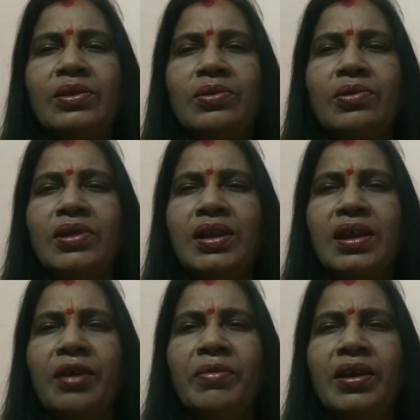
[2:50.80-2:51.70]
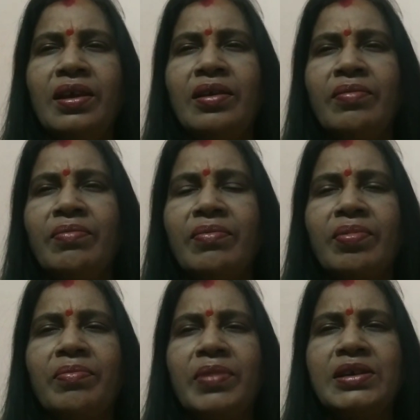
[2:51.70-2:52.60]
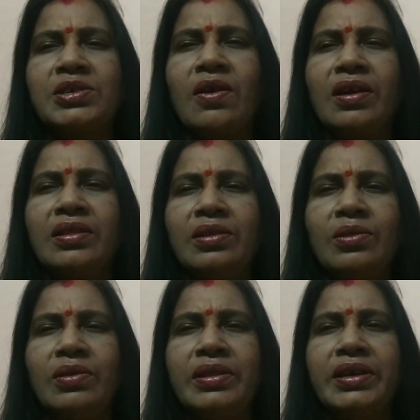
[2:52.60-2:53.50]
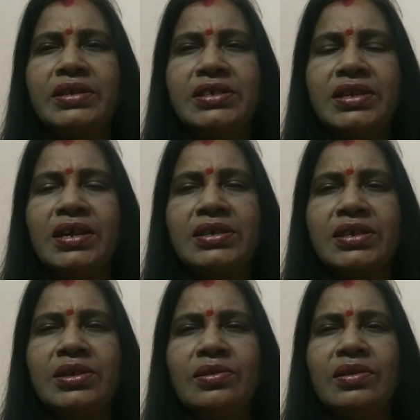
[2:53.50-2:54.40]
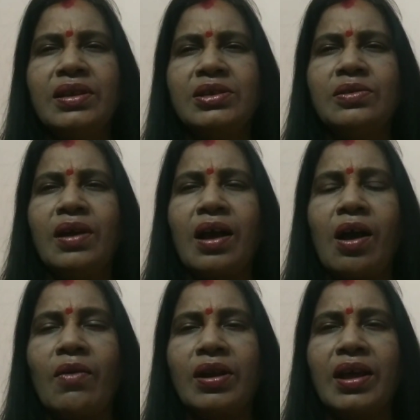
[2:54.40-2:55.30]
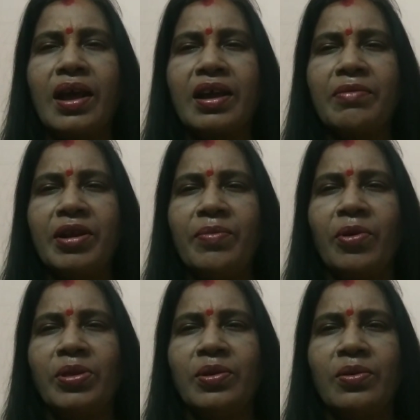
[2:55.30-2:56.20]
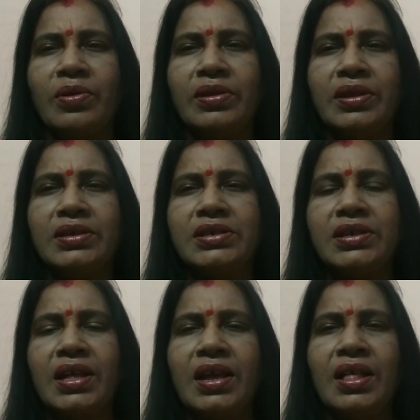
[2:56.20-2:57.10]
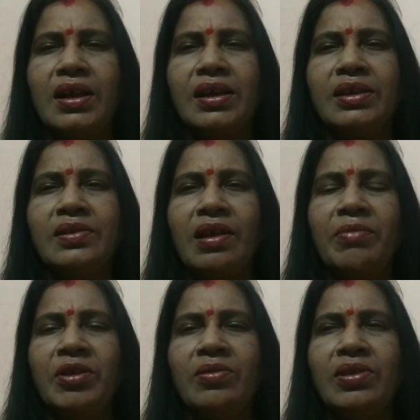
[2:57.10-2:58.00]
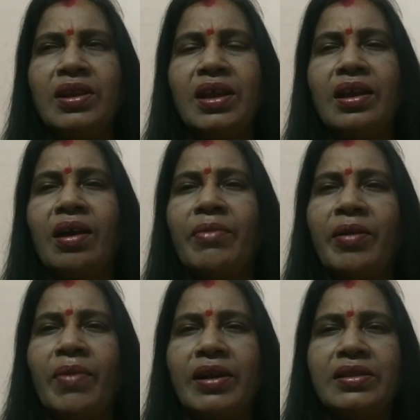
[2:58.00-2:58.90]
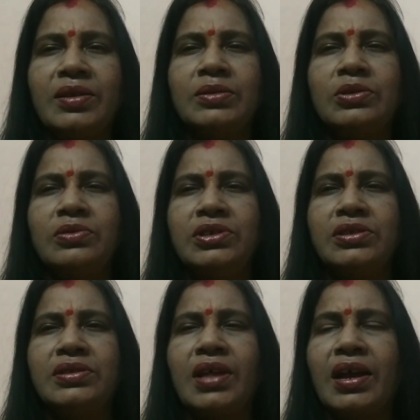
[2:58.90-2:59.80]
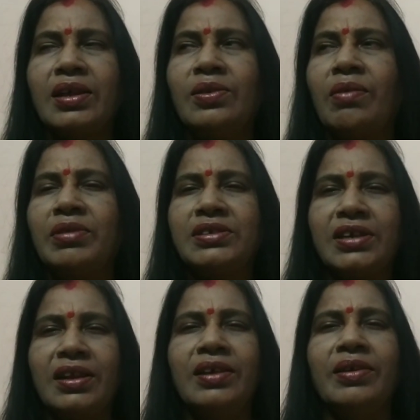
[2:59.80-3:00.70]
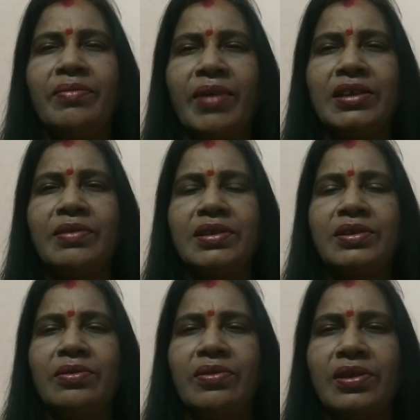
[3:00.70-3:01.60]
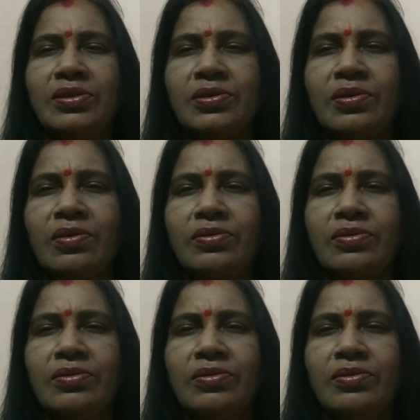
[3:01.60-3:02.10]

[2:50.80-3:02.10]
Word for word: তো ওদেরকে আমি বেশ কয়েকদিন ধরে দেখছি না সেই জন্য দেখছি ওরা খাওয়াটা একেবারে বন্ধ করে দিয়েছে এই জন্য আমি ওদেরকে আমার বাড়িতে ওষুধ থাকে তো আমার ছেলে মাঝে মাঝে ওদের জন্য